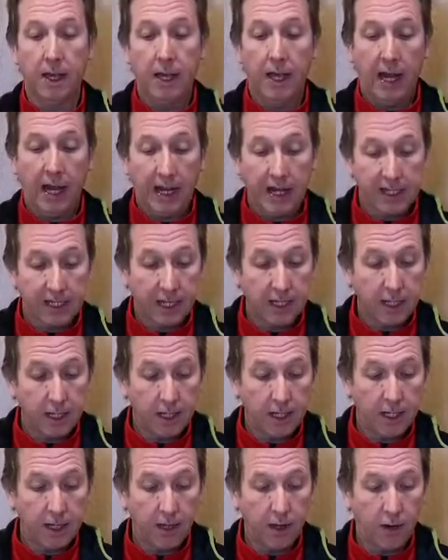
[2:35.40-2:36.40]
la sede dei
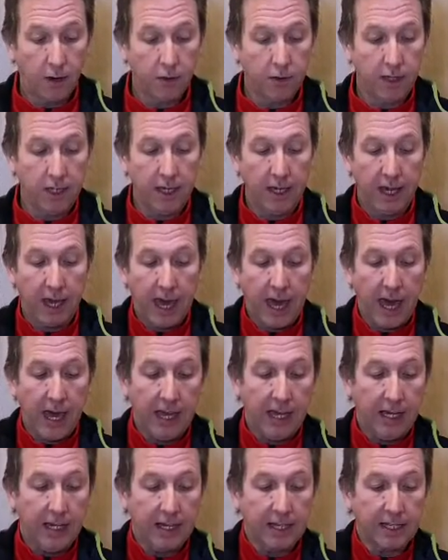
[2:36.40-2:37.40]
chiodi è
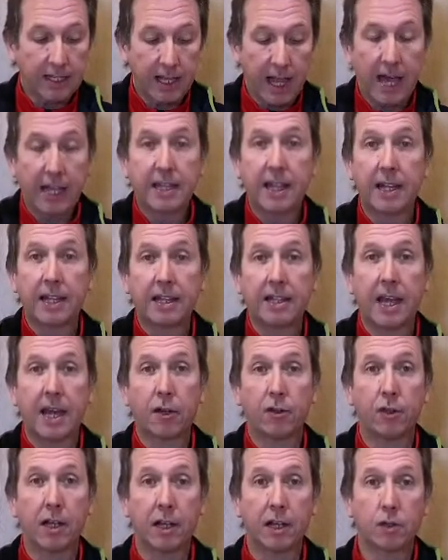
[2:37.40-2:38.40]
innestata all'interno
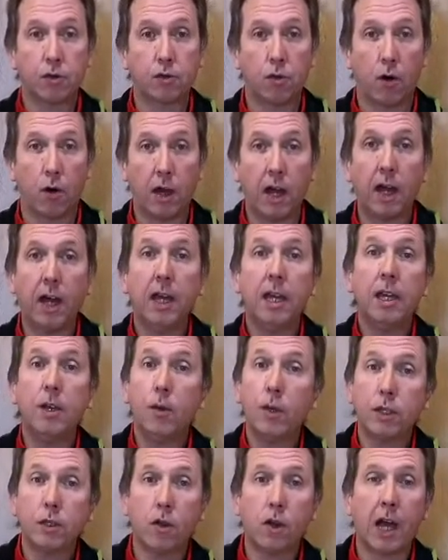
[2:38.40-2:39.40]
della suola, in
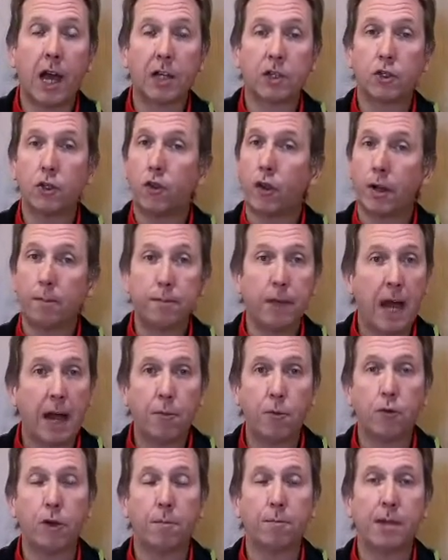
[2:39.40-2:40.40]
questo caso non abbiamo
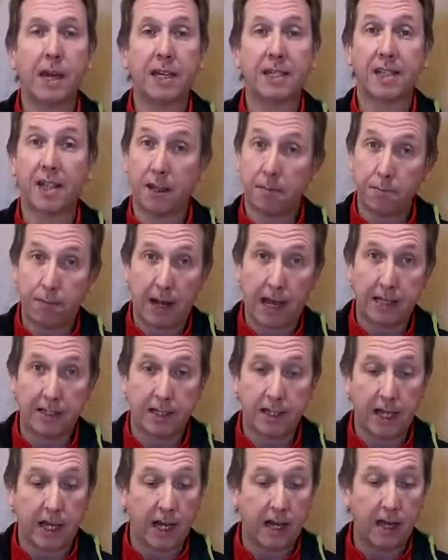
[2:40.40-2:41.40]
una piastra in plastica,